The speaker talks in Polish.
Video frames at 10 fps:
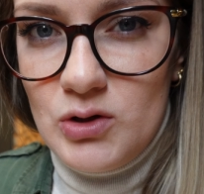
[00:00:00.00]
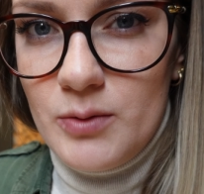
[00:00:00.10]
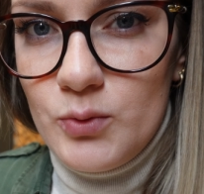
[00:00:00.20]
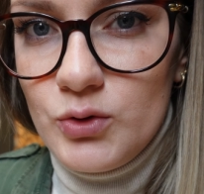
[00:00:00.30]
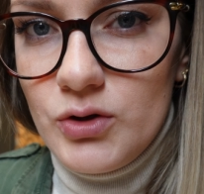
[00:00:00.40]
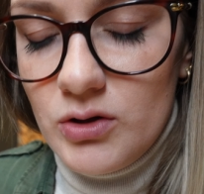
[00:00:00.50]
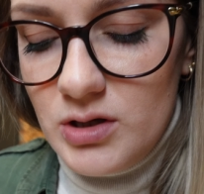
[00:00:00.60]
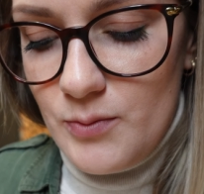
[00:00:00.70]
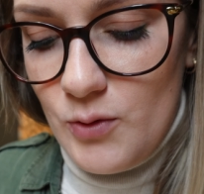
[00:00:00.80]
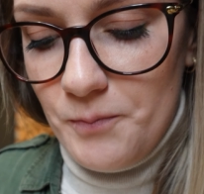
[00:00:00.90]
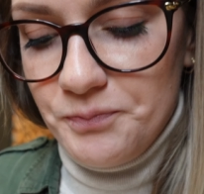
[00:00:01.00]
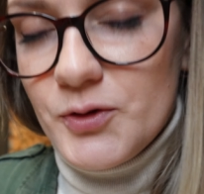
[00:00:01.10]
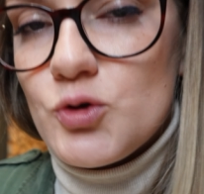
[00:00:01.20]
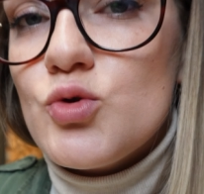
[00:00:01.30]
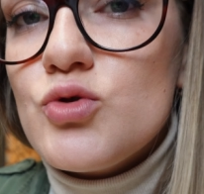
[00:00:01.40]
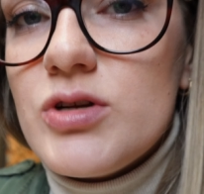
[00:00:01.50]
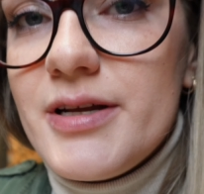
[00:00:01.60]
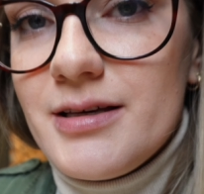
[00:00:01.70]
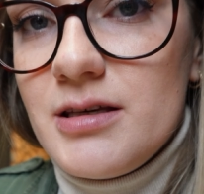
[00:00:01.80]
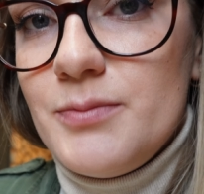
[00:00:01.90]
na bulionie, bo czuć
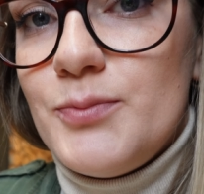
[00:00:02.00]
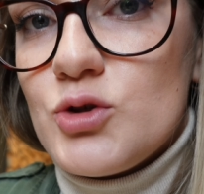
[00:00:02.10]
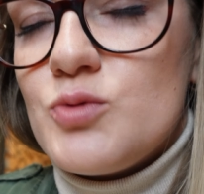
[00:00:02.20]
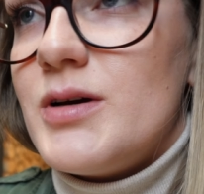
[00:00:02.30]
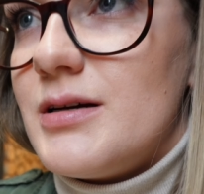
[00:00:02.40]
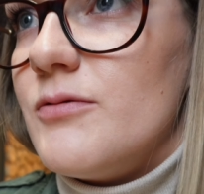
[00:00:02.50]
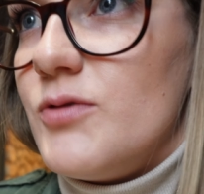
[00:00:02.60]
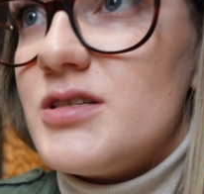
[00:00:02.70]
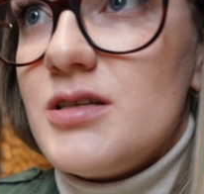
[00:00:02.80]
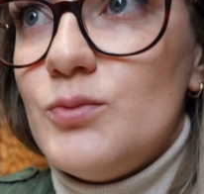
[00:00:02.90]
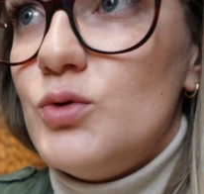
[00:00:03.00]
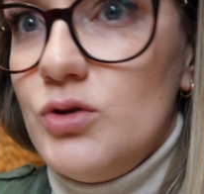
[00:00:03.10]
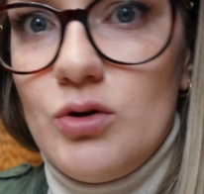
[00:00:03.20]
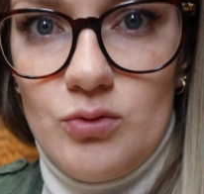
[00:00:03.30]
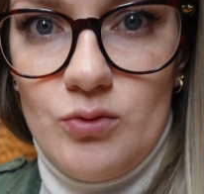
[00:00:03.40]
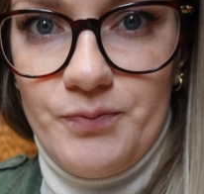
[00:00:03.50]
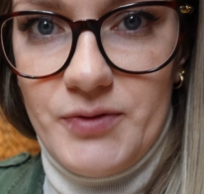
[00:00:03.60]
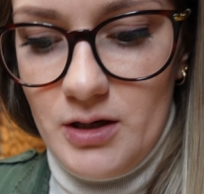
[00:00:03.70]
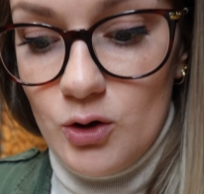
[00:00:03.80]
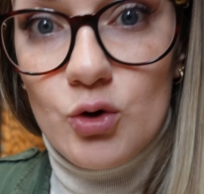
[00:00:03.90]
lekki posmak właśnie bulionu,
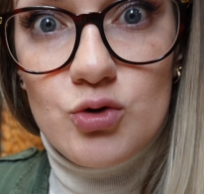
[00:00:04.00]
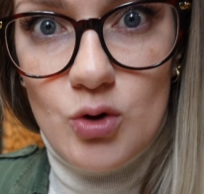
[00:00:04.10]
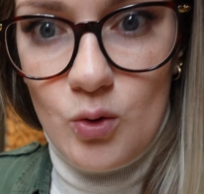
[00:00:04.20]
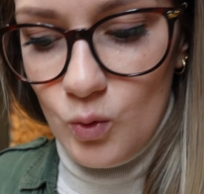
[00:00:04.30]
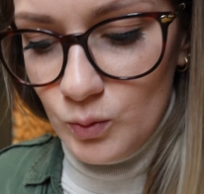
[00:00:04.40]
takiego rosołu.